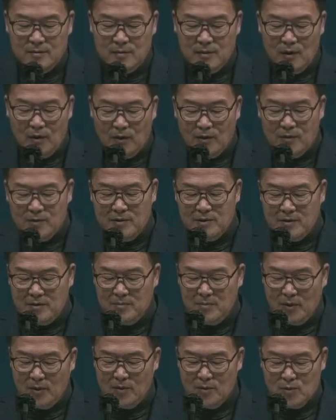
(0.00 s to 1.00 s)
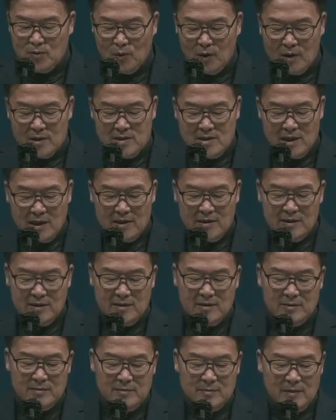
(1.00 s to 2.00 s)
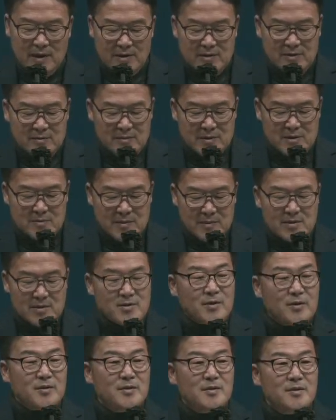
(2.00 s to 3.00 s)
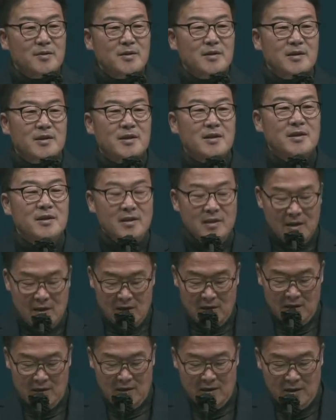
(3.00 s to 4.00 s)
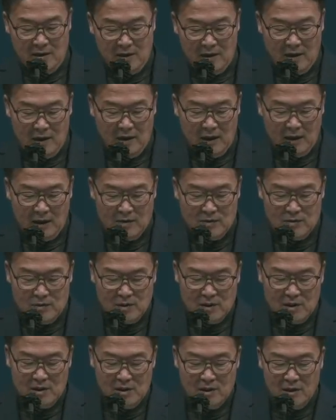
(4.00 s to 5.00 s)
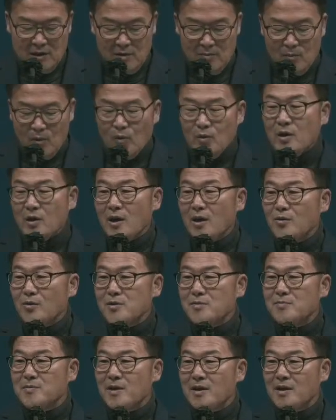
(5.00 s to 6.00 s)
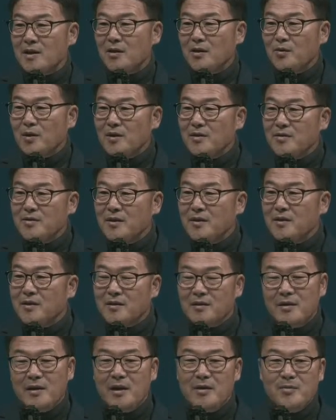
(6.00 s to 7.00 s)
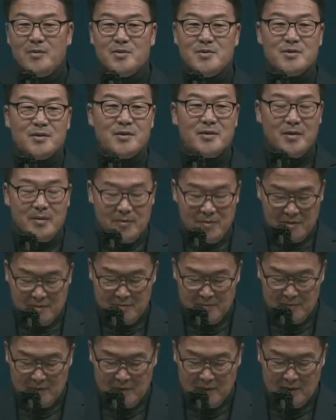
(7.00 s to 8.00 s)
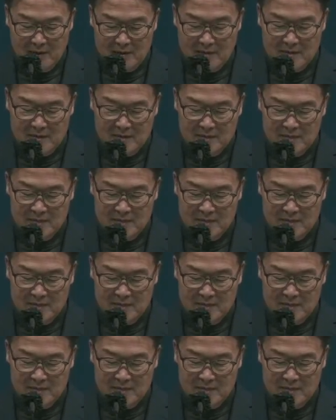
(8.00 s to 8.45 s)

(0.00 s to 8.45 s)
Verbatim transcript: 우리 어른들 별로 좋아하지 않는 말씀이지만 저는 길게 아주 길게 목회하고 싶다라고 하는 생각을 해본 적이 없습니다.